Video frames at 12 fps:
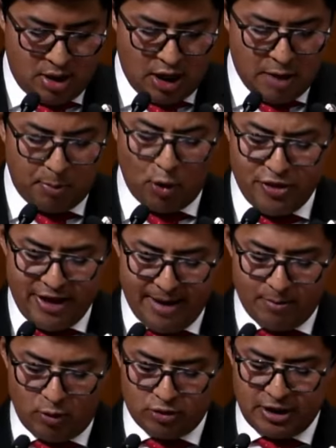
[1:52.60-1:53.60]
y
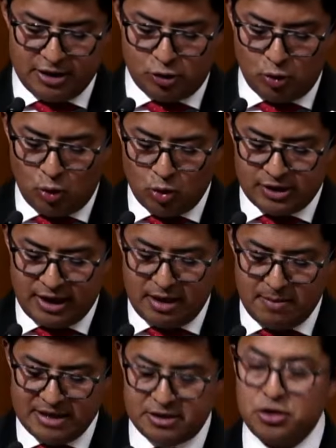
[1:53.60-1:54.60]
pondremos en su justa
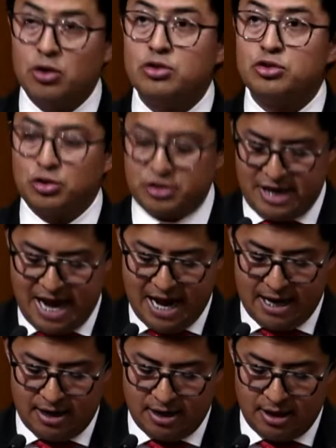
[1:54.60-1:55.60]
dimensión
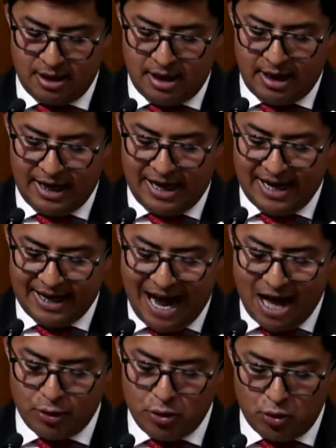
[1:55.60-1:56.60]
social, el
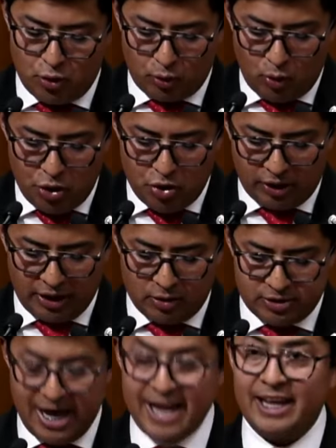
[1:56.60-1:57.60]
legado y orgullo que
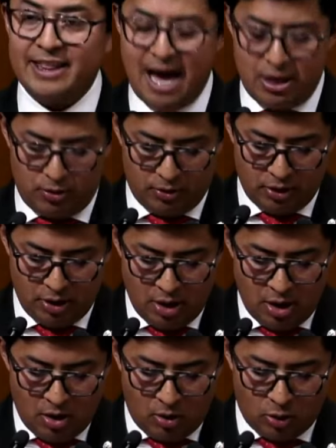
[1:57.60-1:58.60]
nos ha heredado
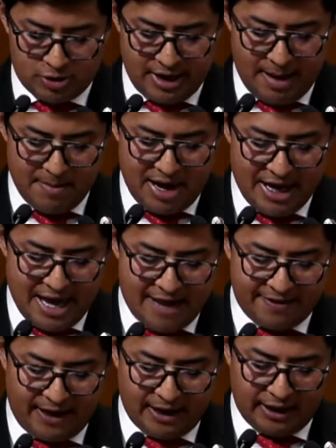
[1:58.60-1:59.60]
José
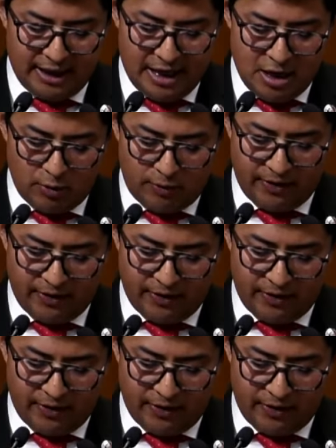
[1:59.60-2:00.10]
María Tranquilino